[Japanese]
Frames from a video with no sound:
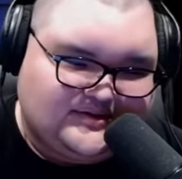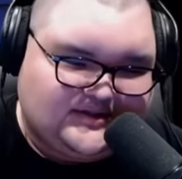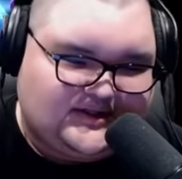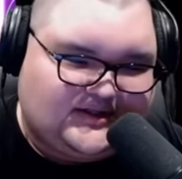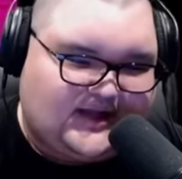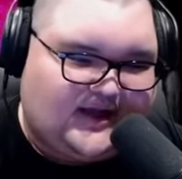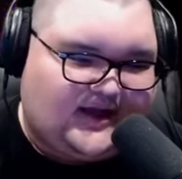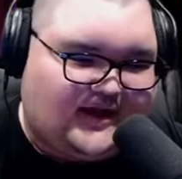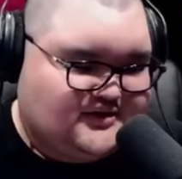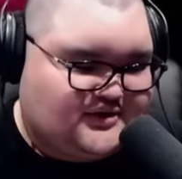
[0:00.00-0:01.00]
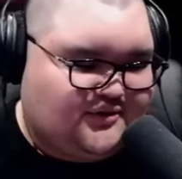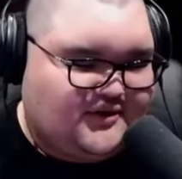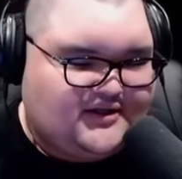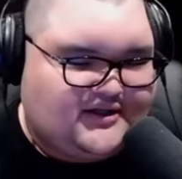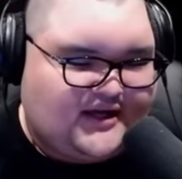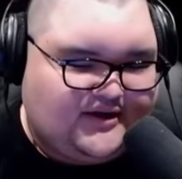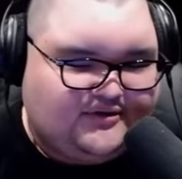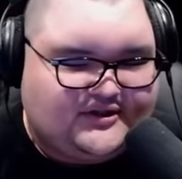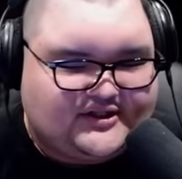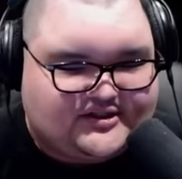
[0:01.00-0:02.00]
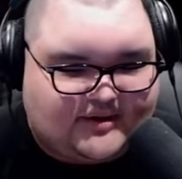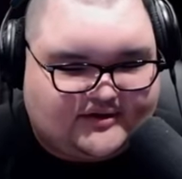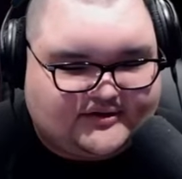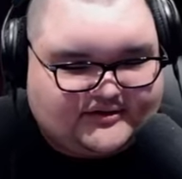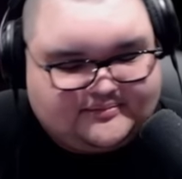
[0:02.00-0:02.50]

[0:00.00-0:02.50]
すぎてそれに頼ってしまう